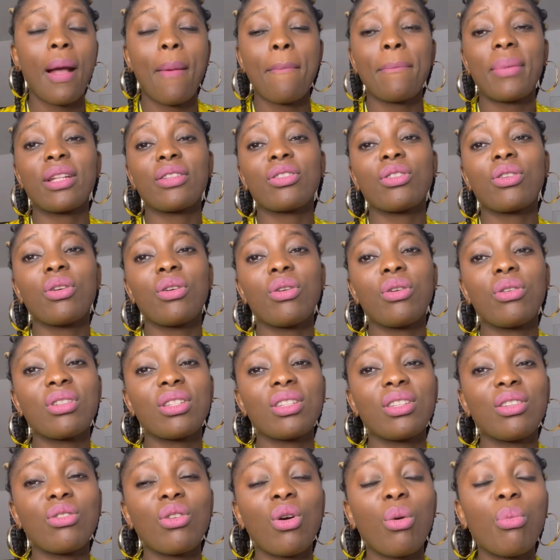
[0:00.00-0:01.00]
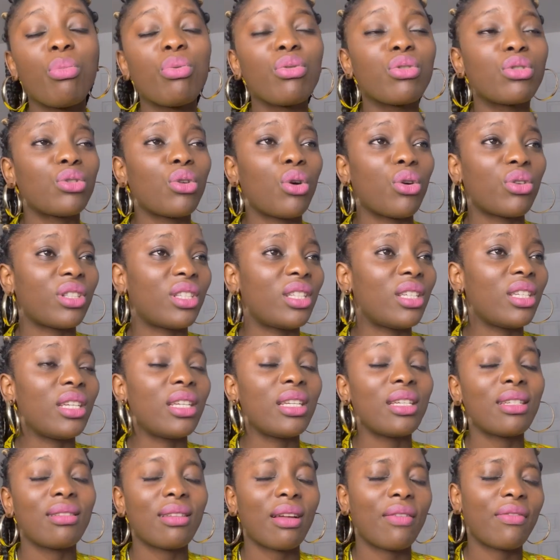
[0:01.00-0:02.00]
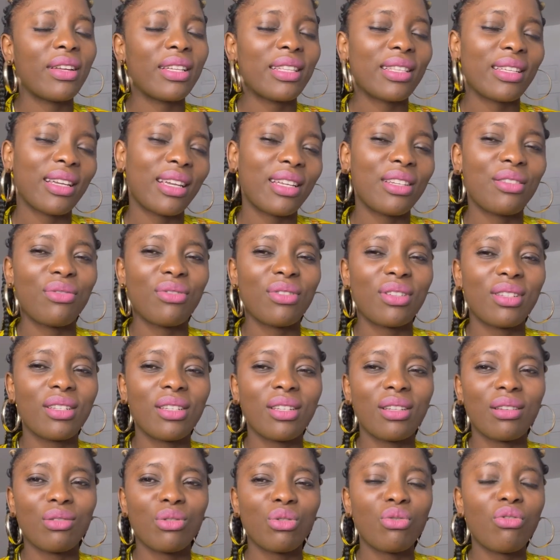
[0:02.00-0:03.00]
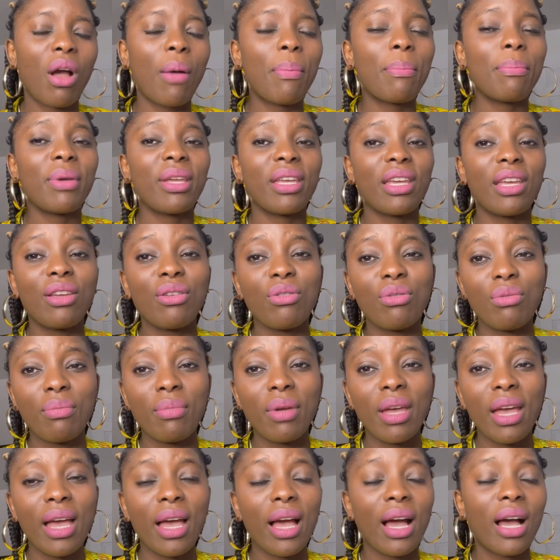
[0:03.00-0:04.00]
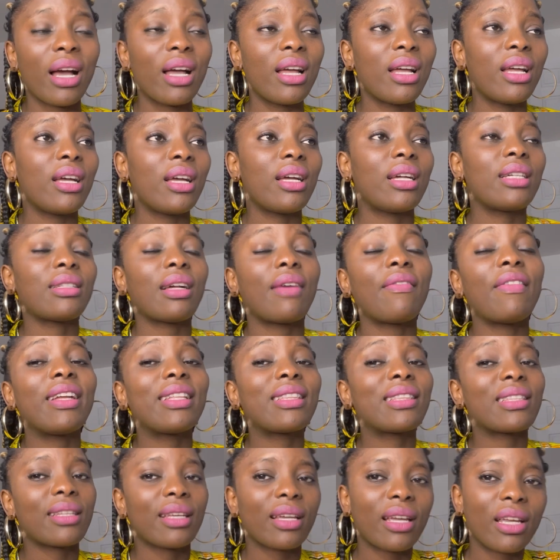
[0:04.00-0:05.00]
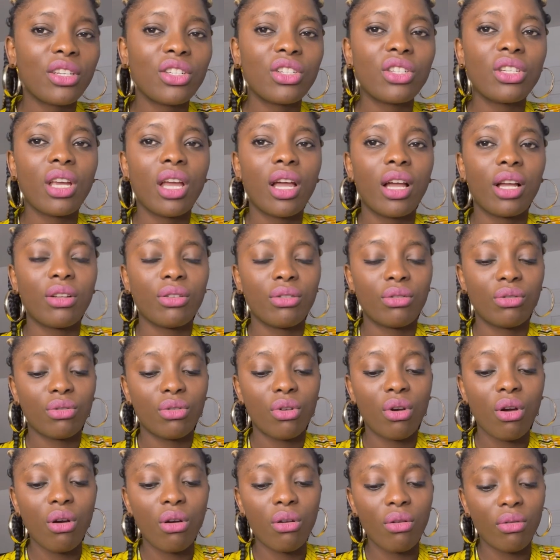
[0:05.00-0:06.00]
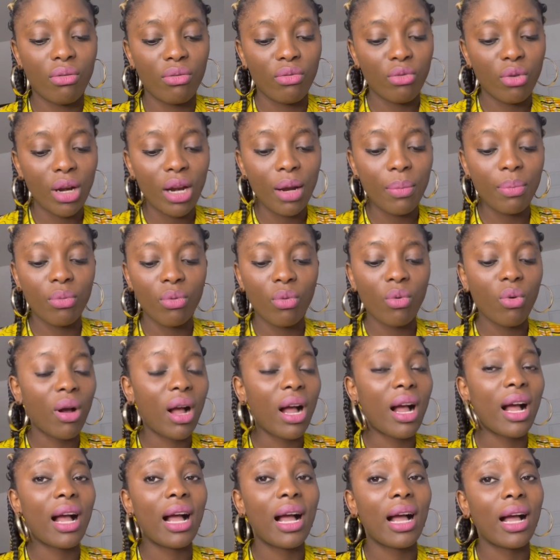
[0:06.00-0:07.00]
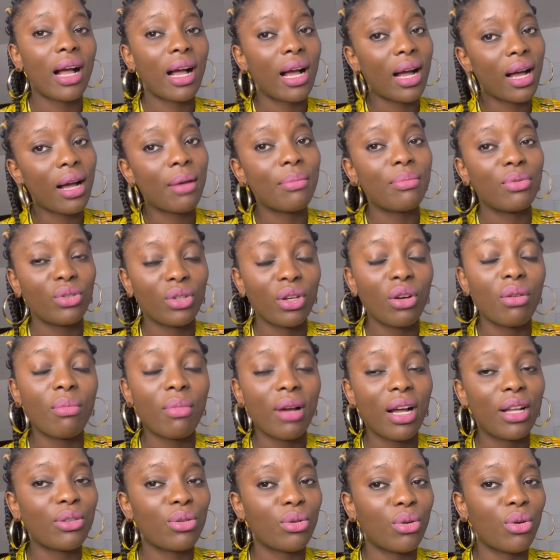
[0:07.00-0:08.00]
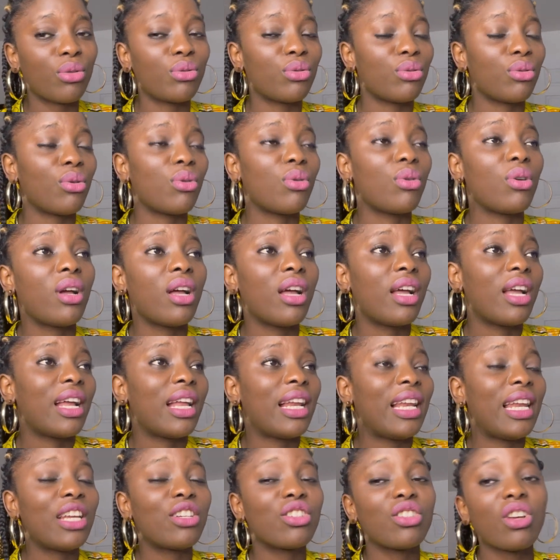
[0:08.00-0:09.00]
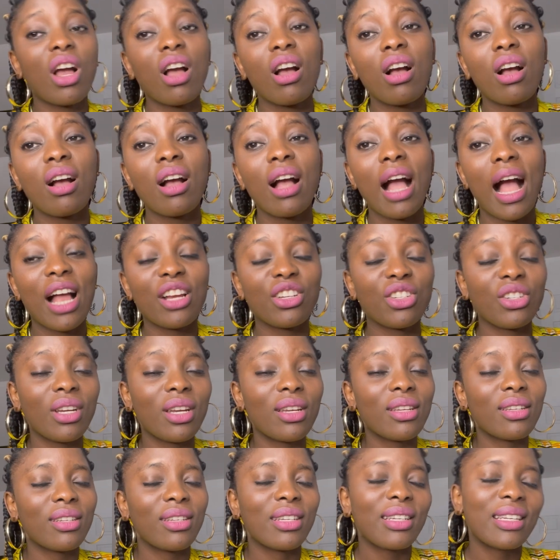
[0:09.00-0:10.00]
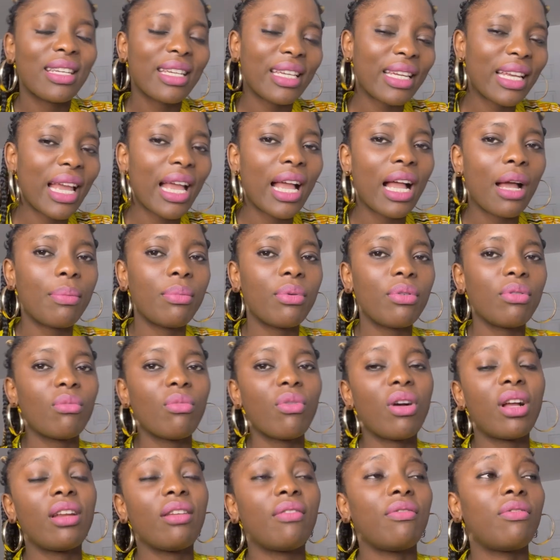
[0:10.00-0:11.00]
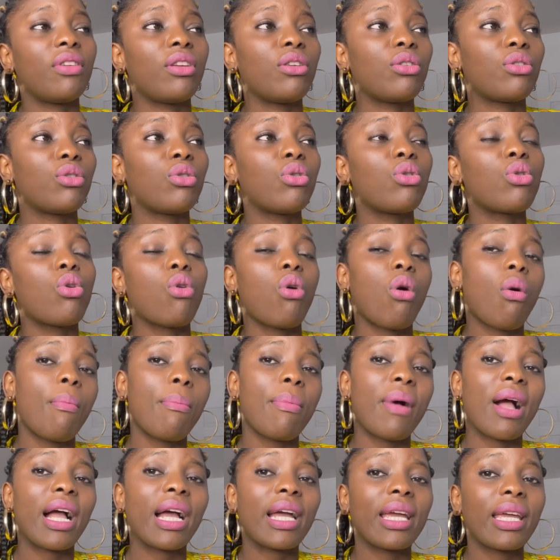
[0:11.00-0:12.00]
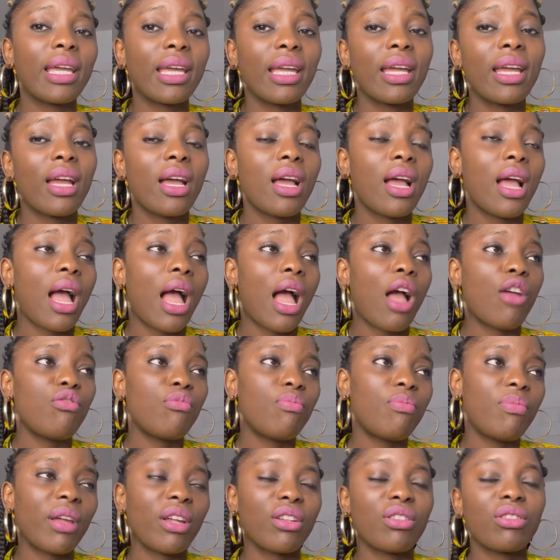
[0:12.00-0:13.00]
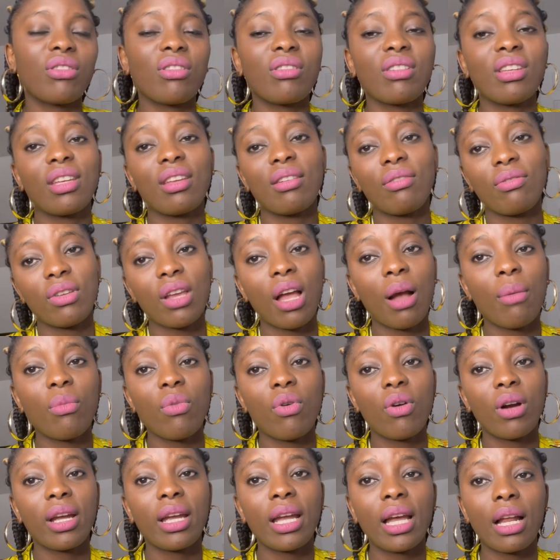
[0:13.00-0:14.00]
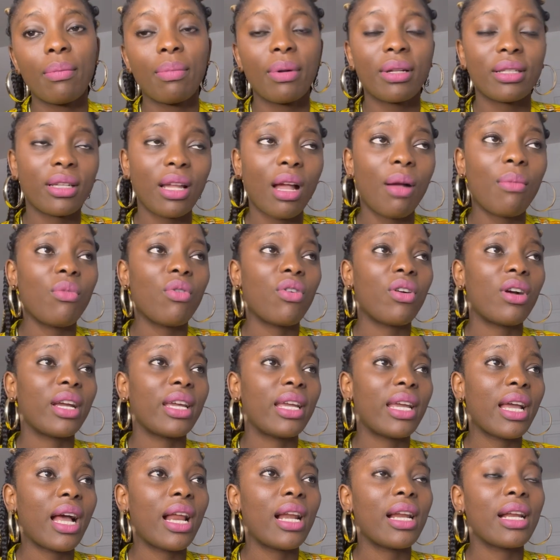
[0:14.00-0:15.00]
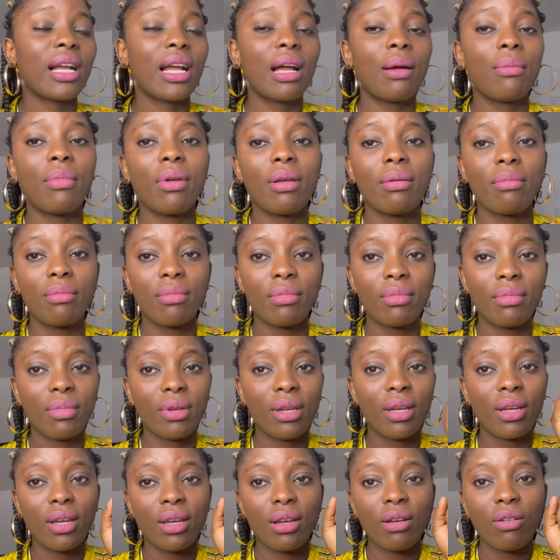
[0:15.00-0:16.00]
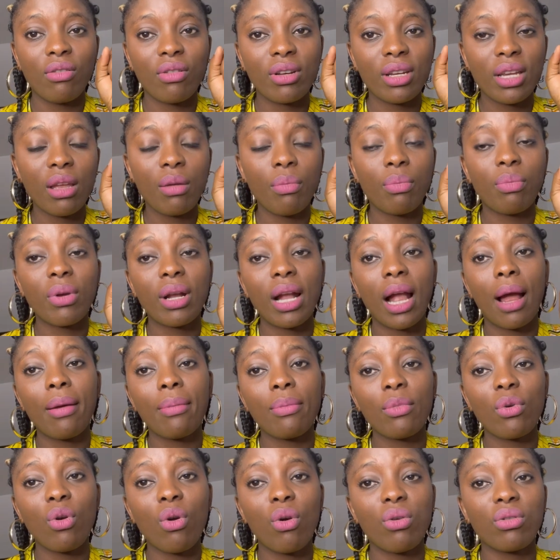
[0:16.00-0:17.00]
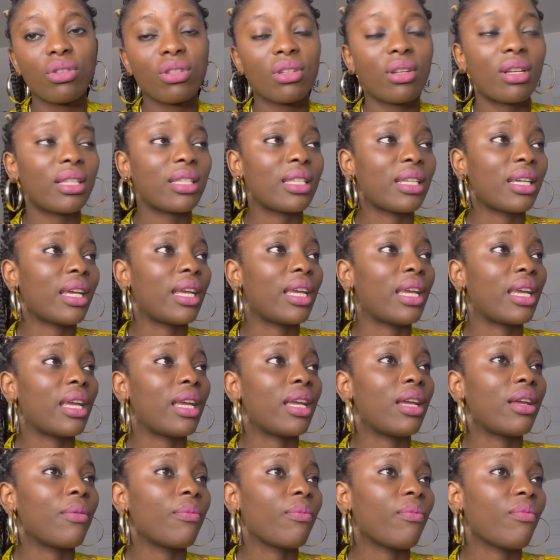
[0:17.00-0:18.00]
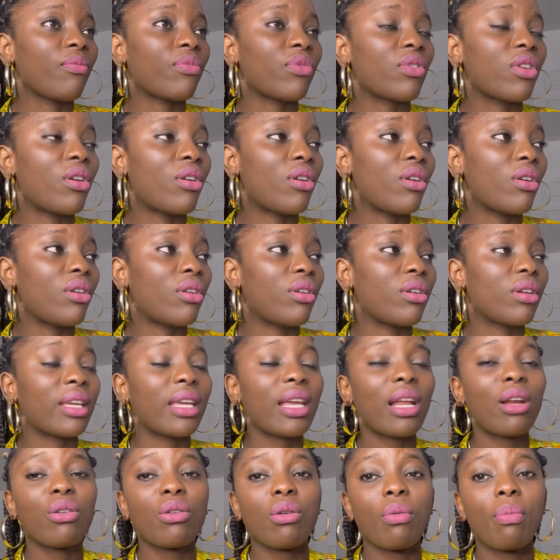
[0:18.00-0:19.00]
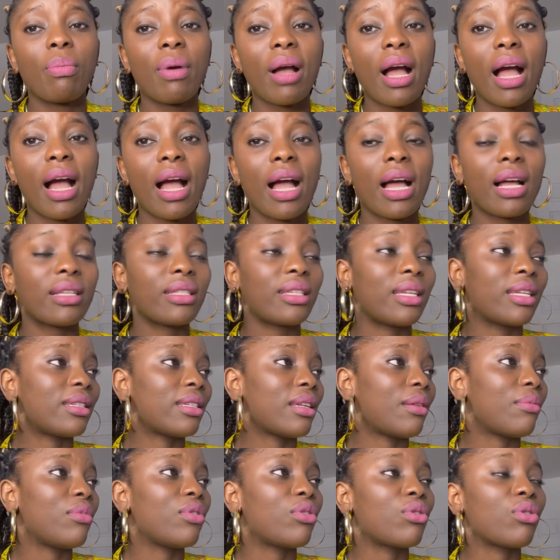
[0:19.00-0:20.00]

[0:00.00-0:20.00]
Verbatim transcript: Parce que sinon, pour sortir, ça va être très difficile. Tu vas payer Uber, ça va être très cher. Donc, voilà pourquoi habituellement à Toronto, les gens achètent très rapidement les véhicules comparés à une personne qui vit à Montréal. Parce qu'à Montréal, quand même, on est un peu quand même concentré. Euh, quelque part, tes amis